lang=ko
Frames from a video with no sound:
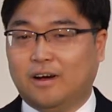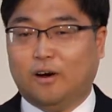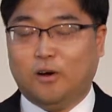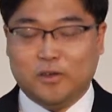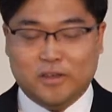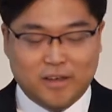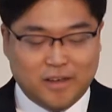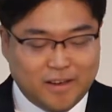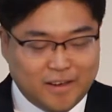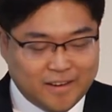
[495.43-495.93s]

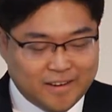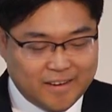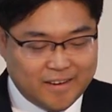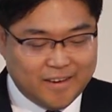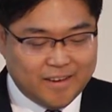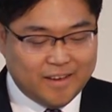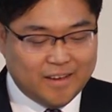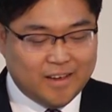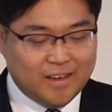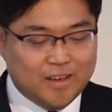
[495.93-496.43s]
아, 예.
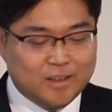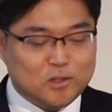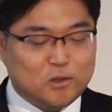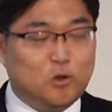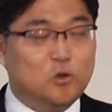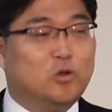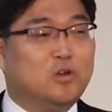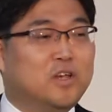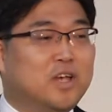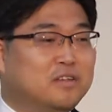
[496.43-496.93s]

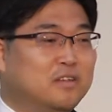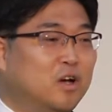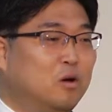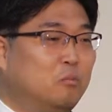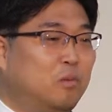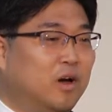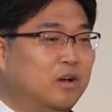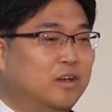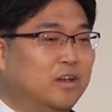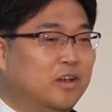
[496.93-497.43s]
전혀
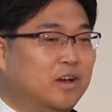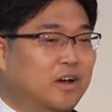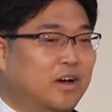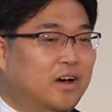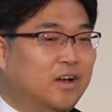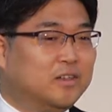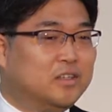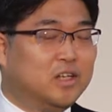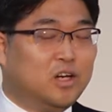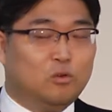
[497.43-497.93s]
예상
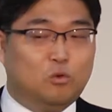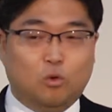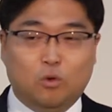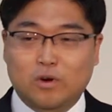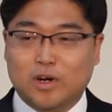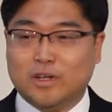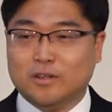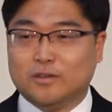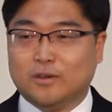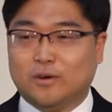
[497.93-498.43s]
밖이라 제가
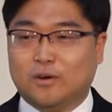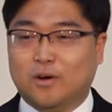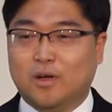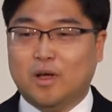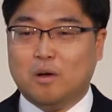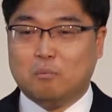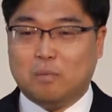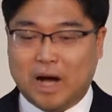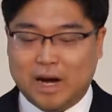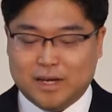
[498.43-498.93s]
놀라서
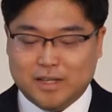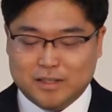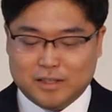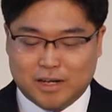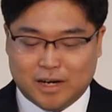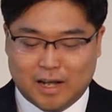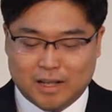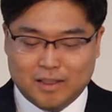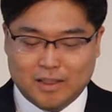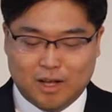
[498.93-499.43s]
말이
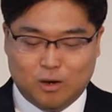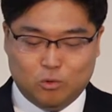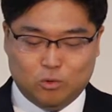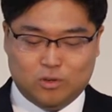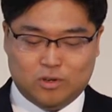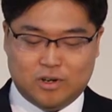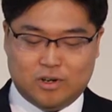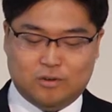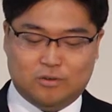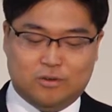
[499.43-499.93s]
잘 안
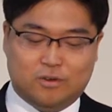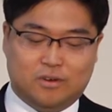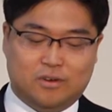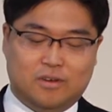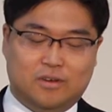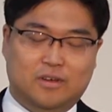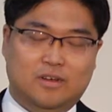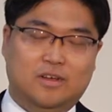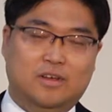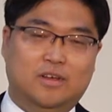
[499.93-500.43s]
나오더라고요.
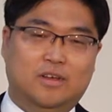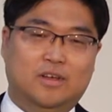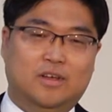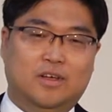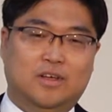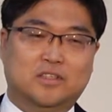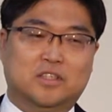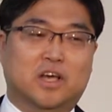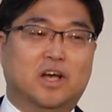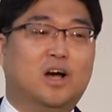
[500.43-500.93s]

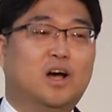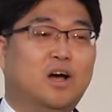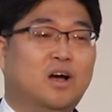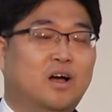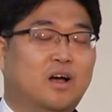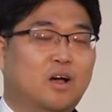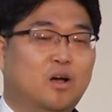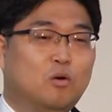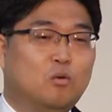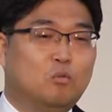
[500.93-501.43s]

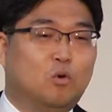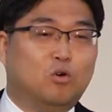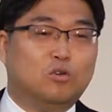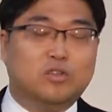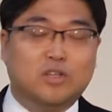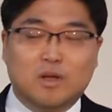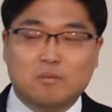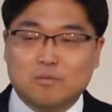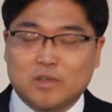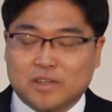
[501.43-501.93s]
제가
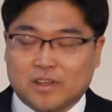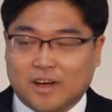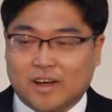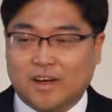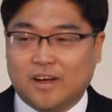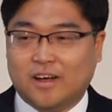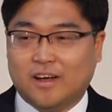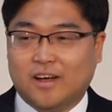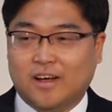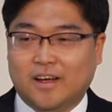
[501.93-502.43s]

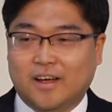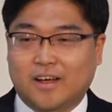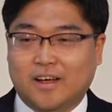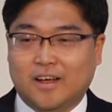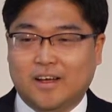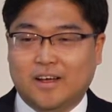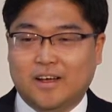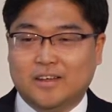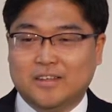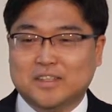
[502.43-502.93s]
목사입니다.
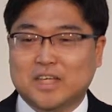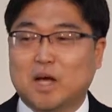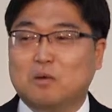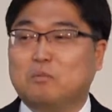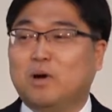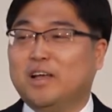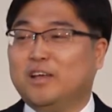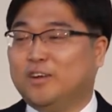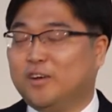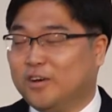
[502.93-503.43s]

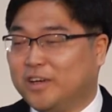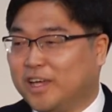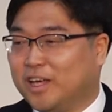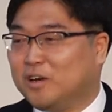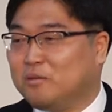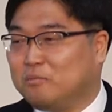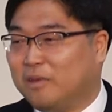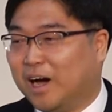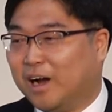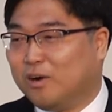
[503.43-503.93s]
차마
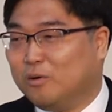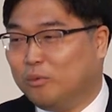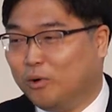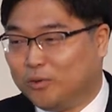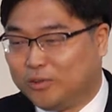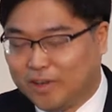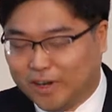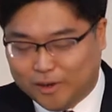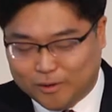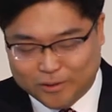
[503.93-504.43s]
이렇게는 말을
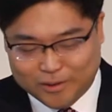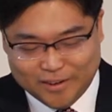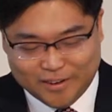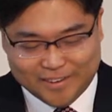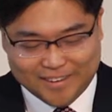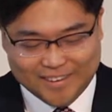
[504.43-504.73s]
못 하고요.